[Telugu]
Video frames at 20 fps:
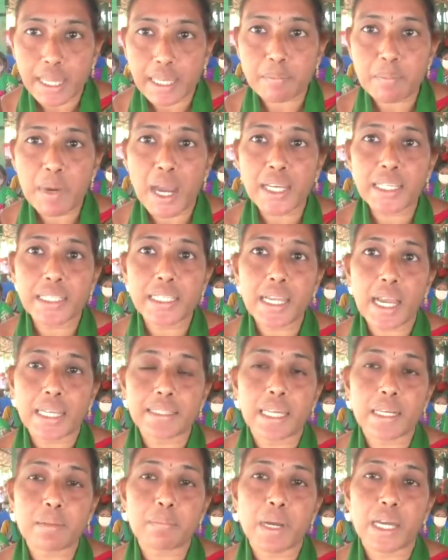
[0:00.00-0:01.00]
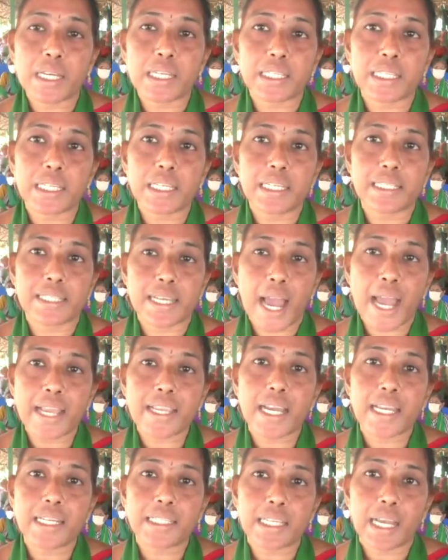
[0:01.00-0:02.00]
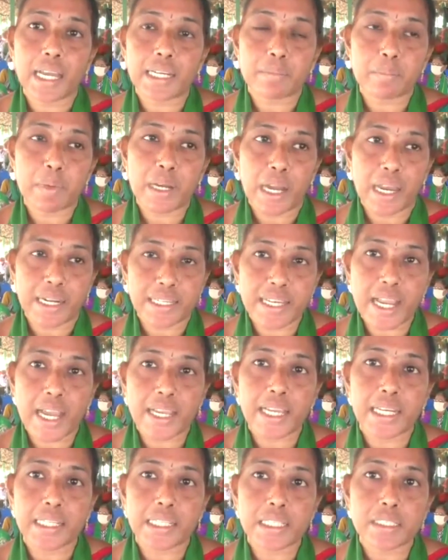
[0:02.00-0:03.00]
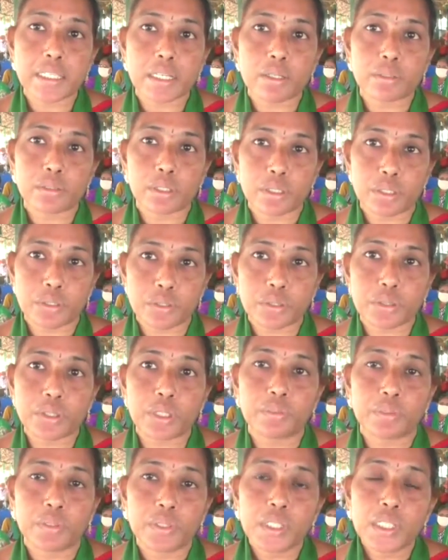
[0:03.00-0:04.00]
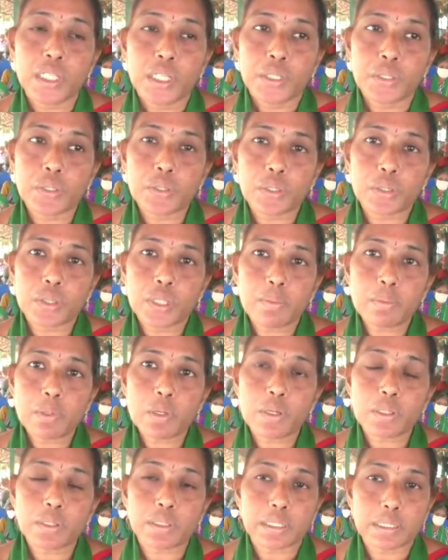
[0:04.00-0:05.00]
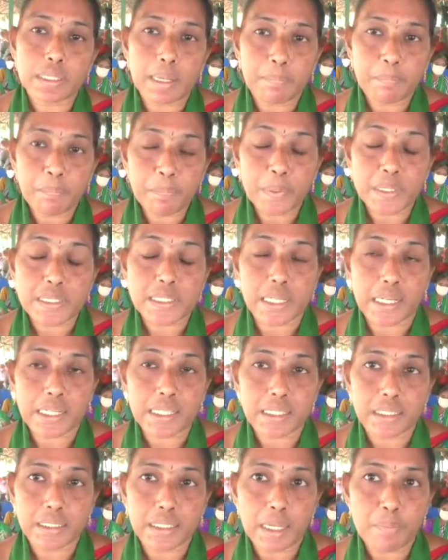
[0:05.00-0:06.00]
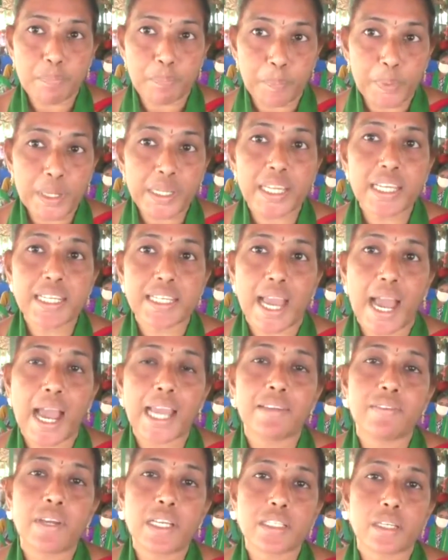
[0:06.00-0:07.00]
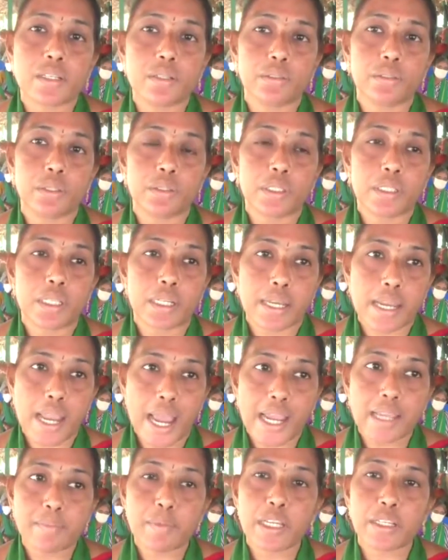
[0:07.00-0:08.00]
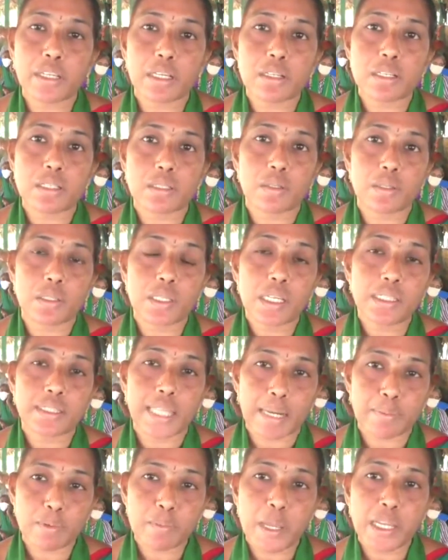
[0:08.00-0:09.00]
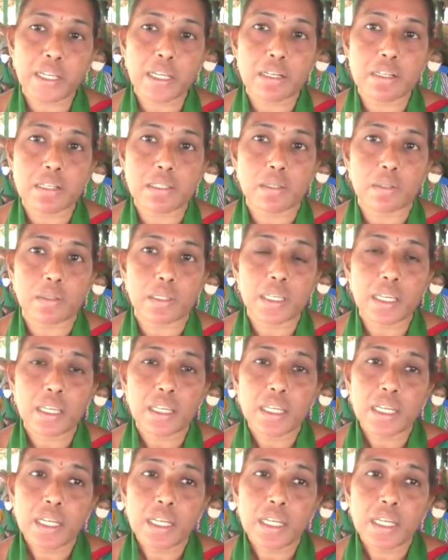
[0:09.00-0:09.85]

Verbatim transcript: ధర్మానికి అధర్మానికి న్యాయానికి అన్మా అన్యాయానికి జరుగుతున్న యుద్ధం యుద్ధంలో కంప చక్ ఎప్పటికీ న్యాయమే జరుగుతుంది న్యాయమే గెలుస్తుంది ధర్మమే గెలుస్తుంది